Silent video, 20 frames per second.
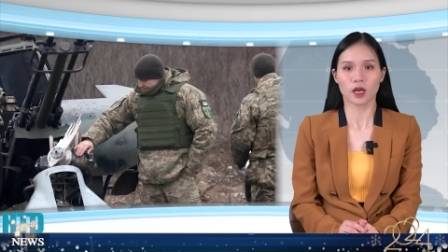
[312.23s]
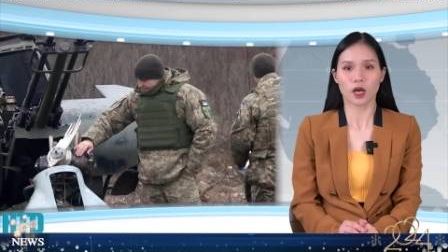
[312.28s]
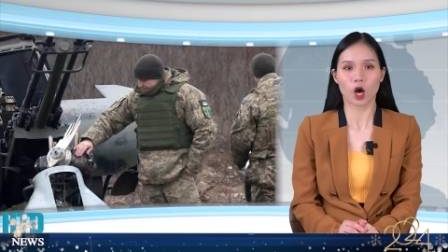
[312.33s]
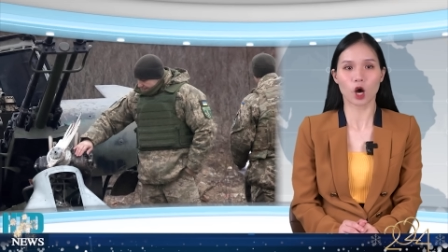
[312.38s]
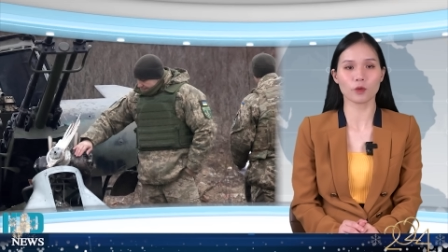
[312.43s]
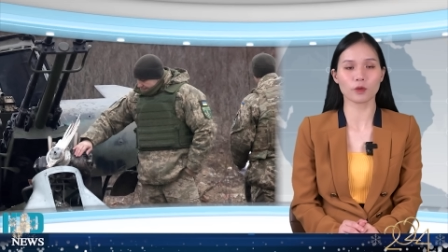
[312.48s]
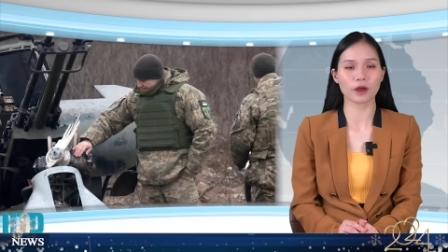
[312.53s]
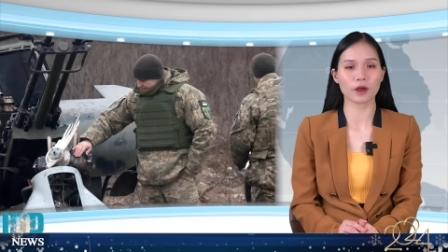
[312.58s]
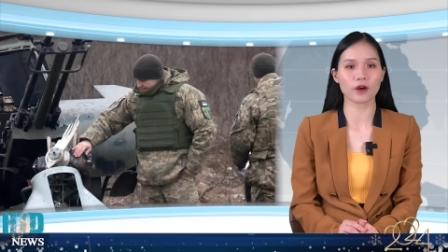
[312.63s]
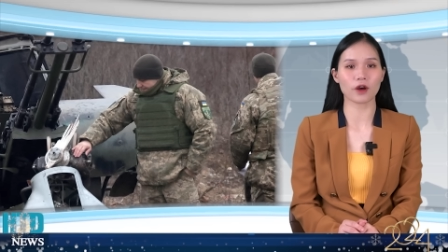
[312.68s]

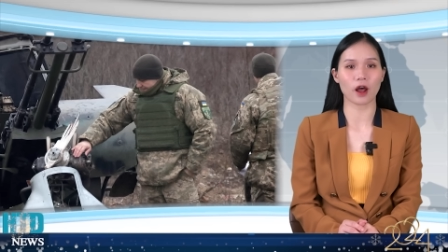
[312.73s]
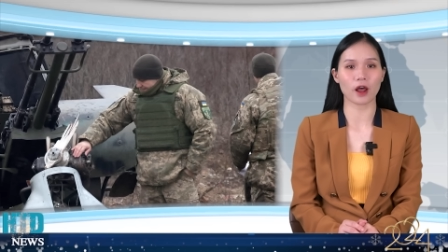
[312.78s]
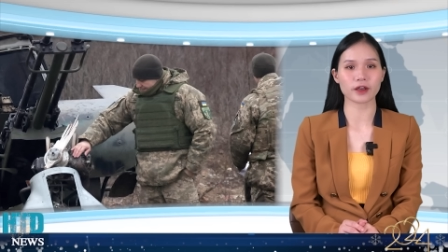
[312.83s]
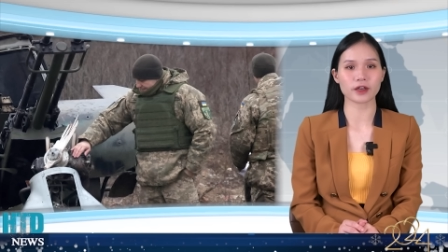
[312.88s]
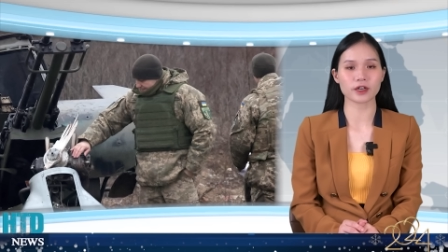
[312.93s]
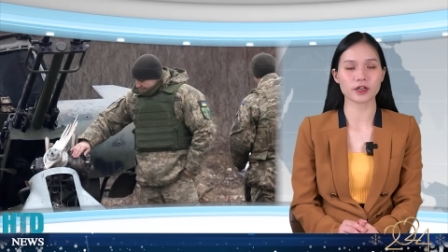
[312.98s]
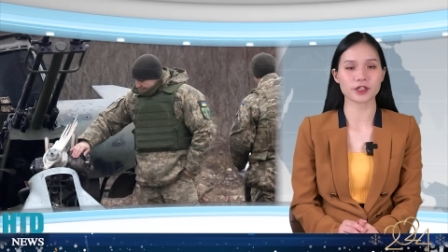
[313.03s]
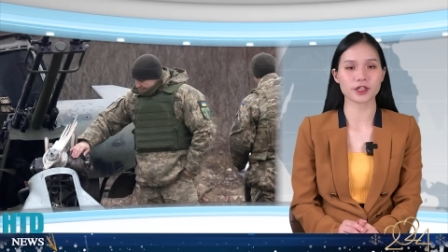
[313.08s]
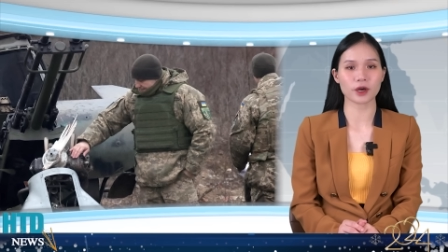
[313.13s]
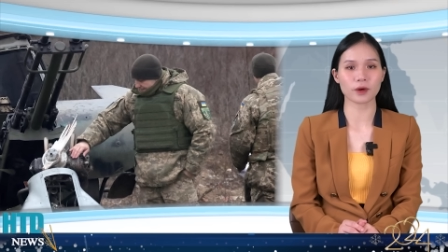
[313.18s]
Ông kêu gọi
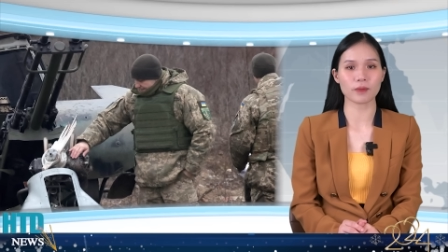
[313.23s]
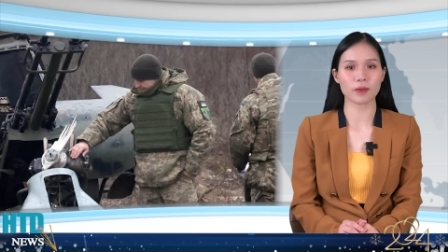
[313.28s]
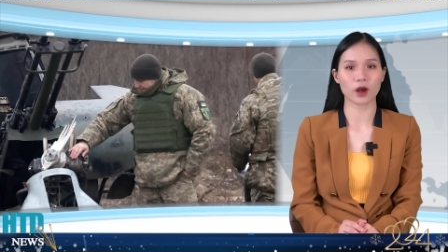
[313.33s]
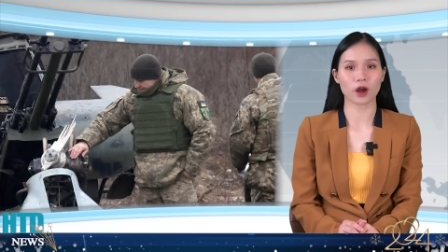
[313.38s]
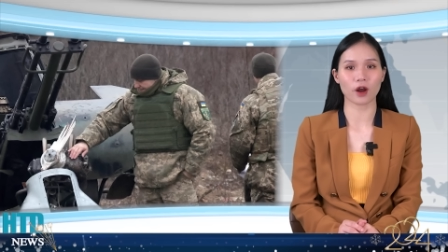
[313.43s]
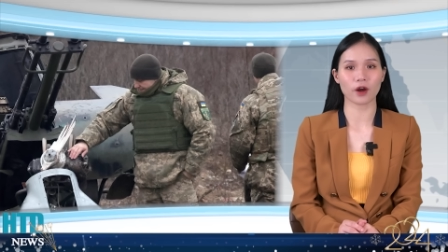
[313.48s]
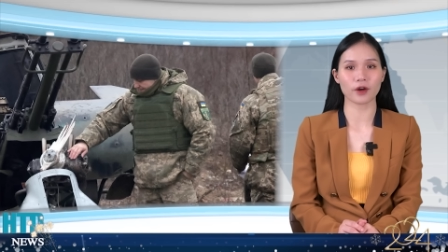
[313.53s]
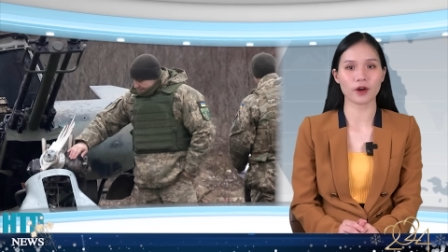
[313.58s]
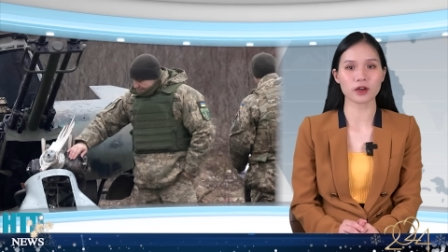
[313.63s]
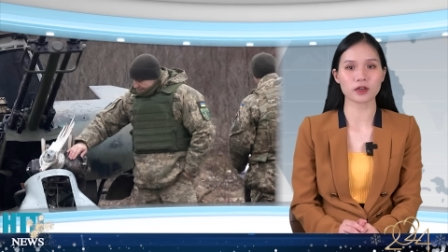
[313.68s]
cư dân
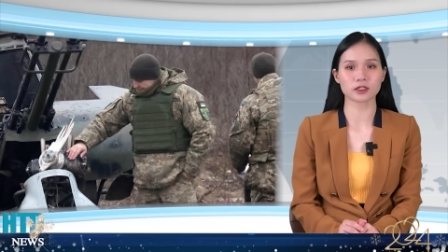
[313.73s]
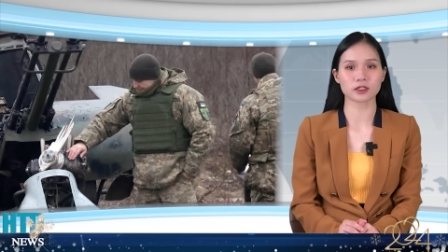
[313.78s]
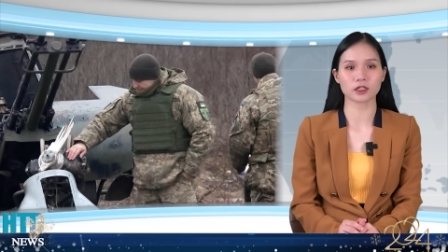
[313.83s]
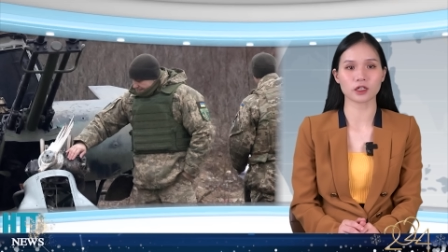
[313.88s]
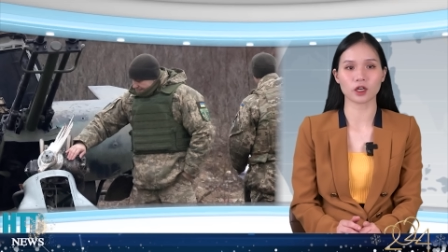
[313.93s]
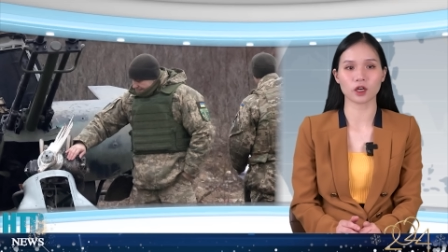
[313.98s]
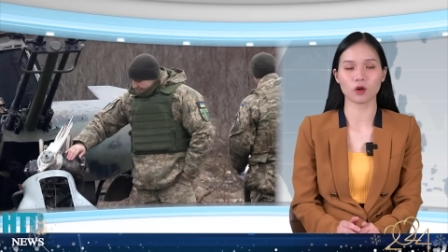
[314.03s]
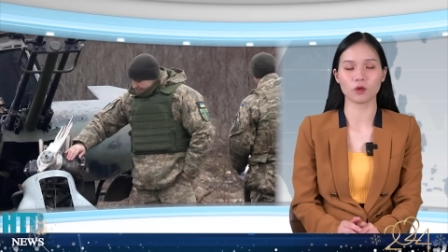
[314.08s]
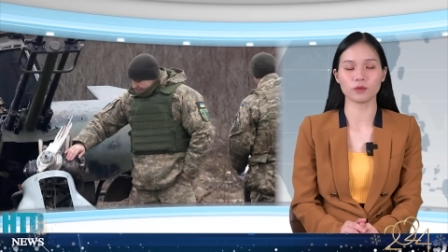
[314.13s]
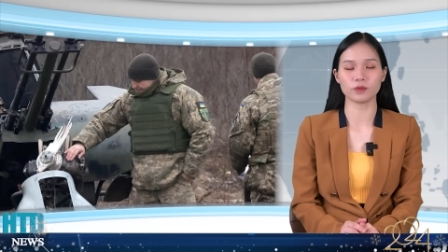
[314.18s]
Belgorod
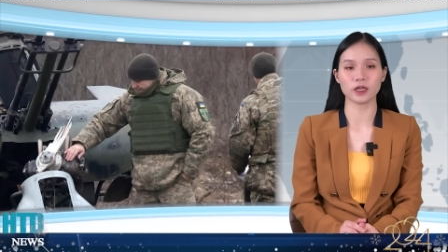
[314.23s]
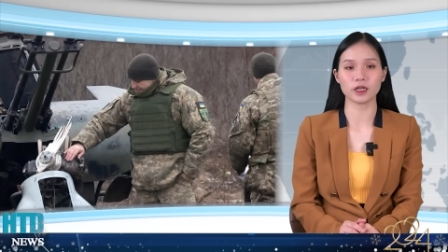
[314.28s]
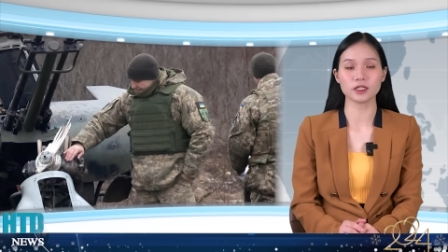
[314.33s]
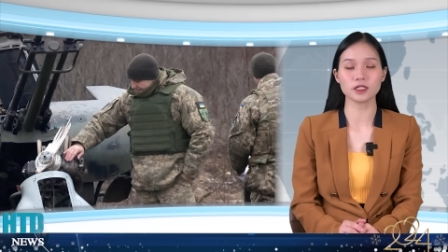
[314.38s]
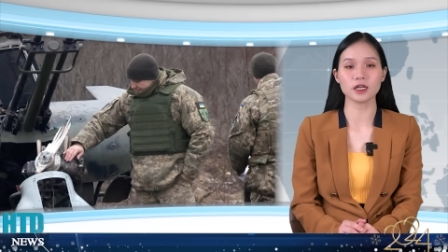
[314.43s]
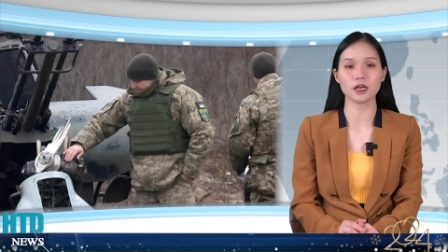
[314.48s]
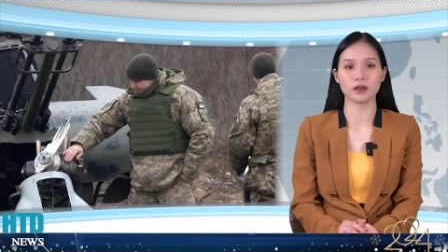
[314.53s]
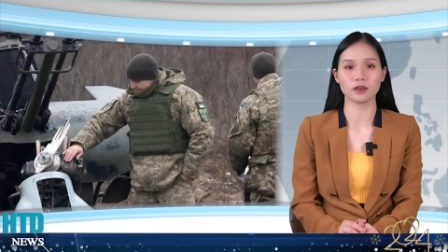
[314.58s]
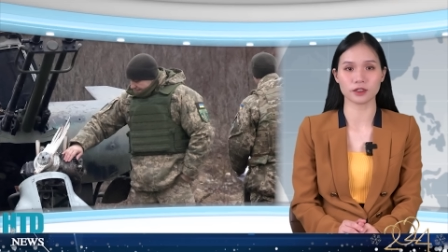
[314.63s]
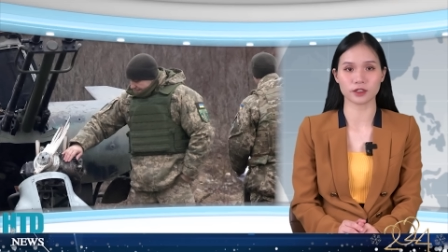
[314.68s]
không đến
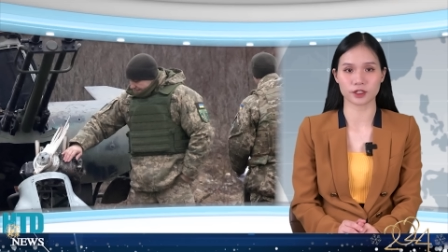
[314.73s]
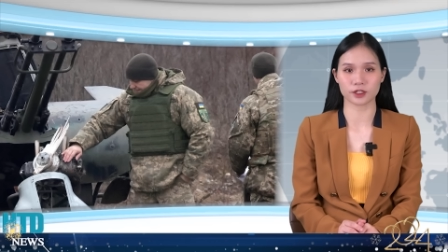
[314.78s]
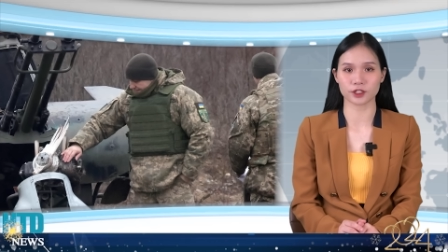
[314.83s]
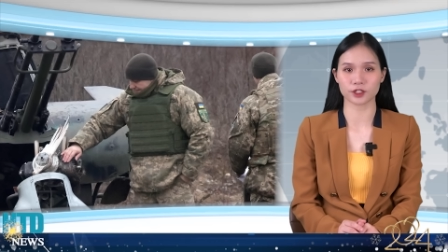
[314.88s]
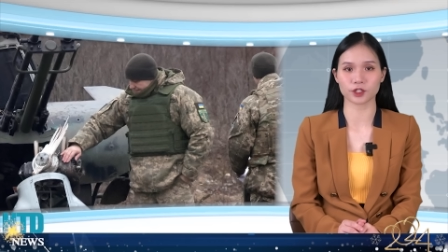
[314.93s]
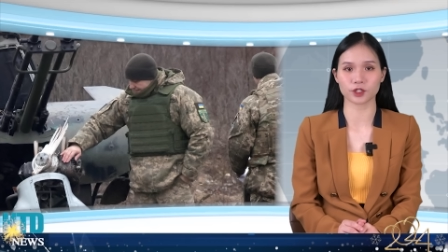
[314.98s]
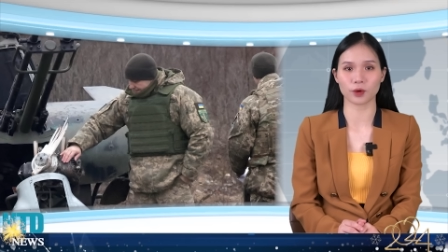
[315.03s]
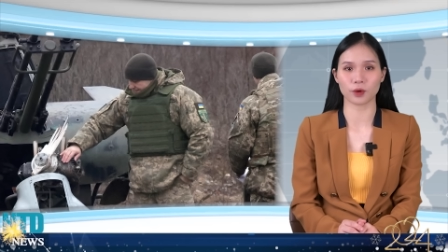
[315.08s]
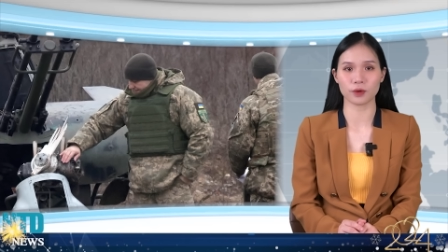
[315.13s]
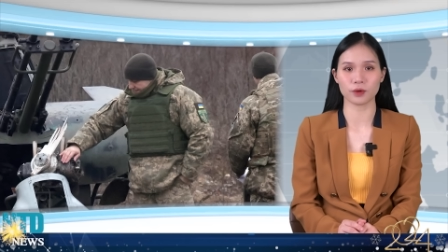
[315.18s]
gần cửa
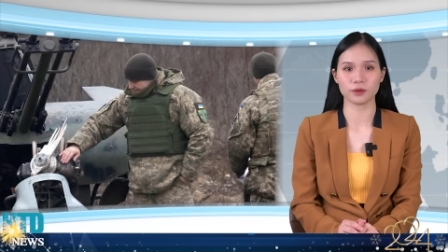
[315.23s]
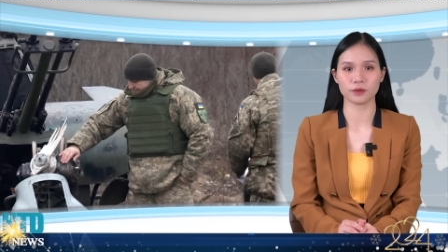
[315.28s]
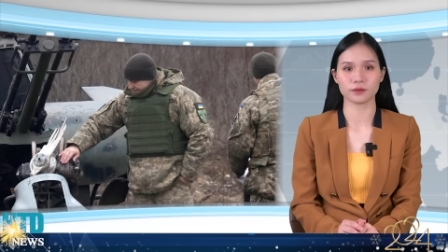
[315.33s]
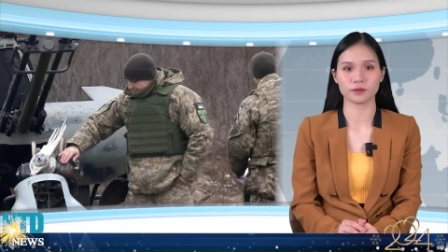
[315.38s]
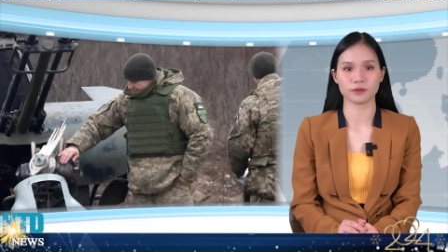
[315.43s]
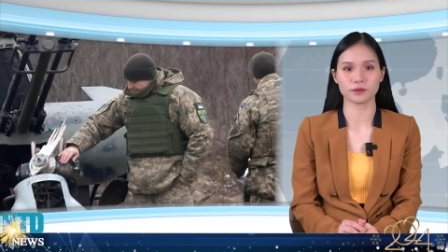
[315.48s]
sổ.